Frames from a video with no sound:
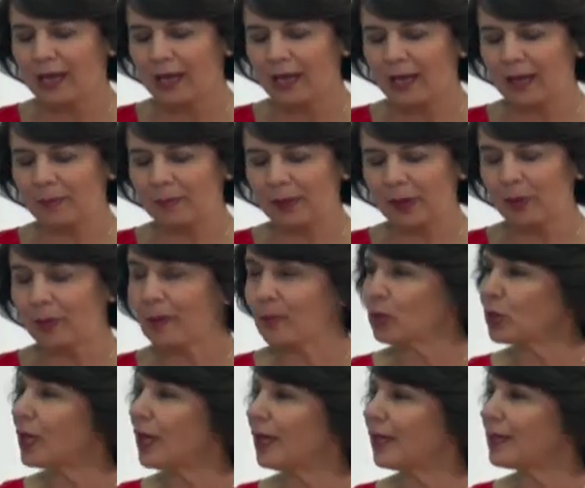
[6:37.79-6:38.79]
Eh, pero
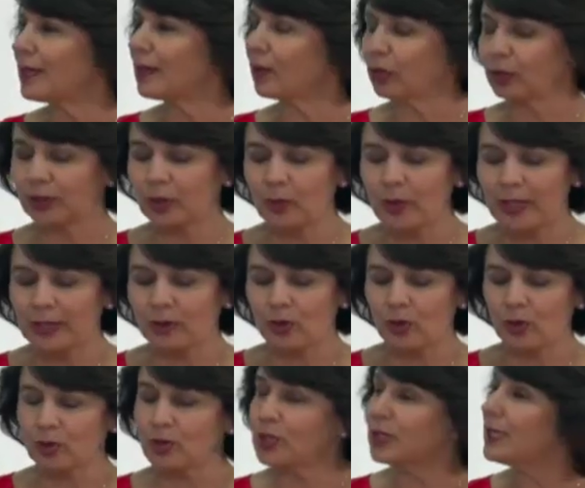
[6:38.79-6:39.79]
vamos a continuar
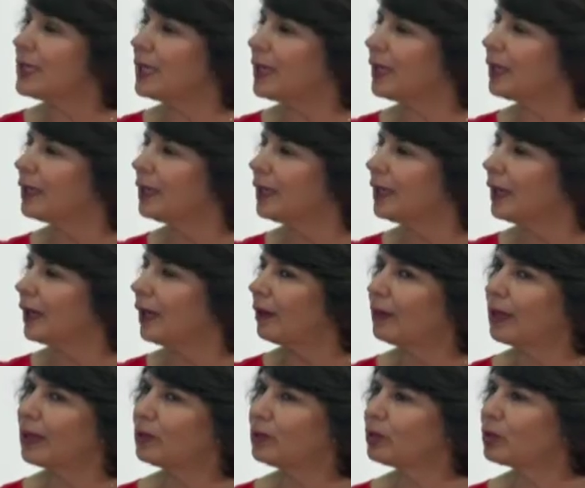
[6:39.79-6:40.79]
con Gina
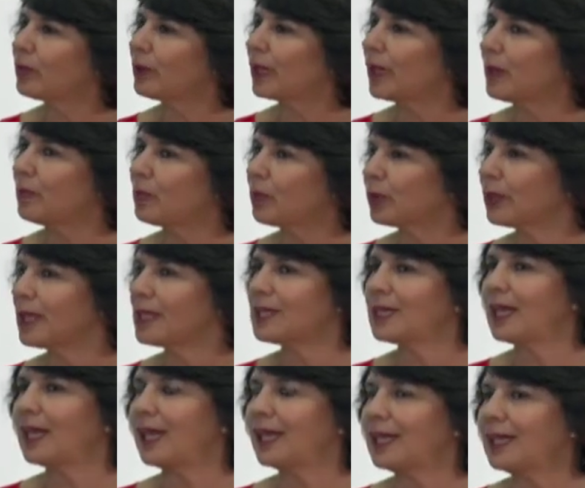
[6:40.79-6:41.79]
hablando sobre la
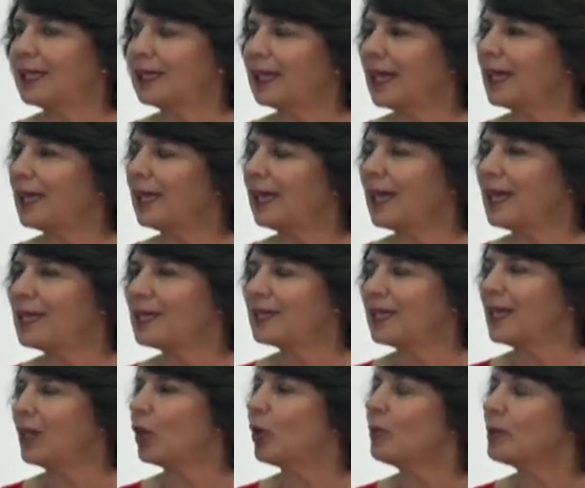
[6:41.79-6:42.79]
importancia del inglés
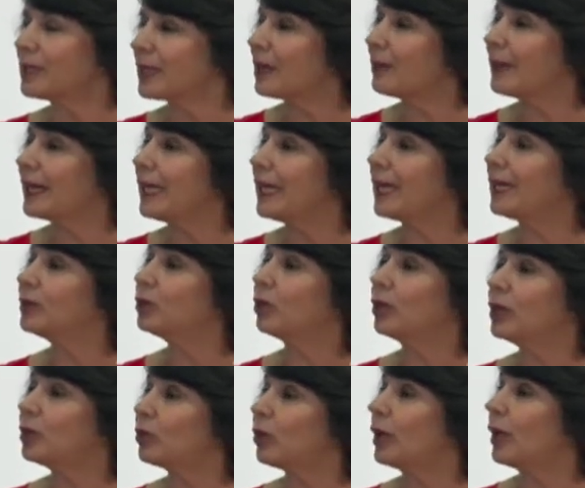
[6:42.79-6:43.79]
y cómo están manejando
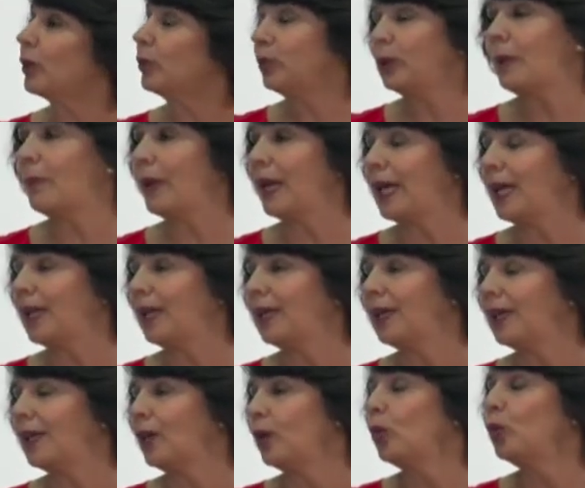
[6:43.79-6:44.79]
dentro de la UTPL,